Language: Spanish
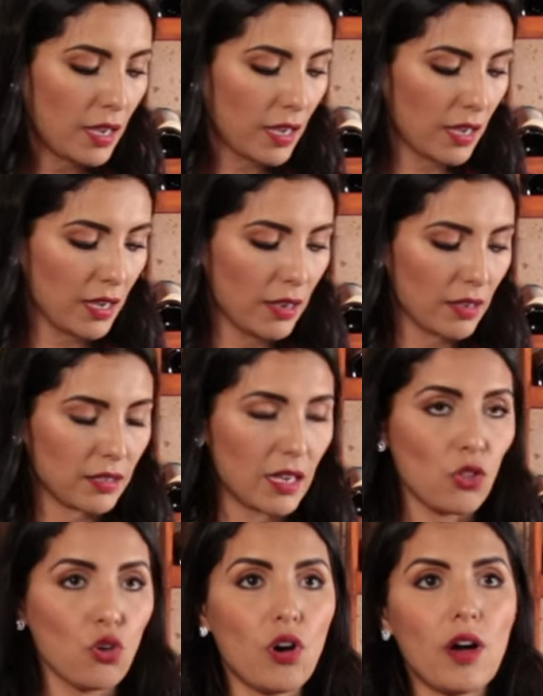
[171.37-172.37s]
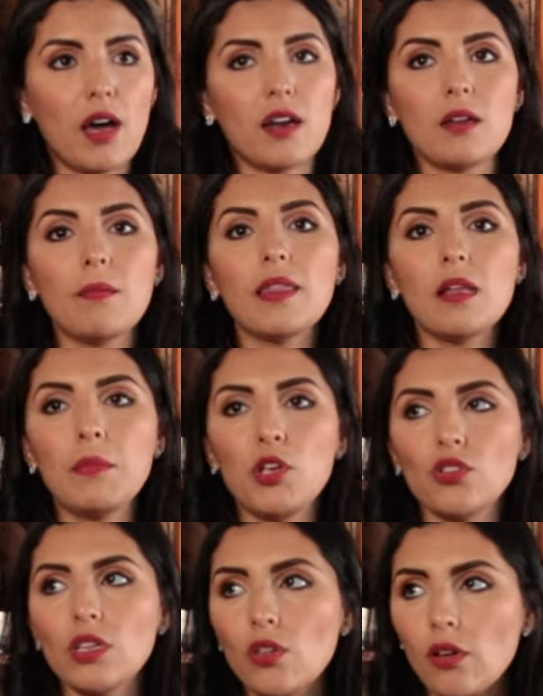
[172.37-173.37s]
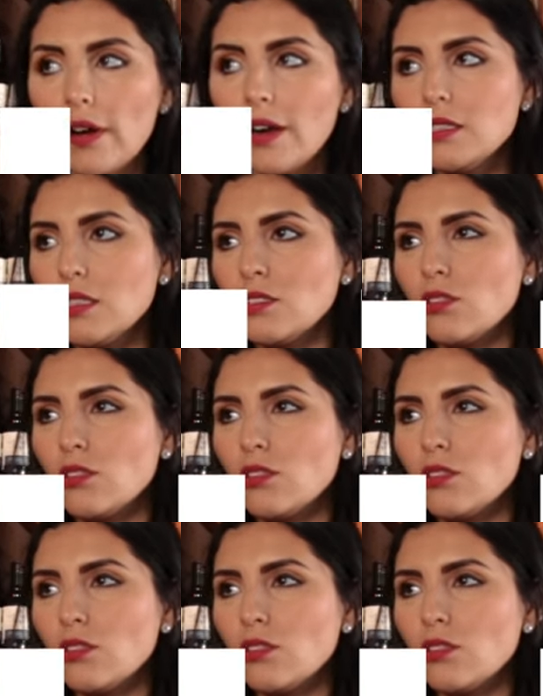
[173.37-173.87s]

eh, quedó arriba del millón de dólares.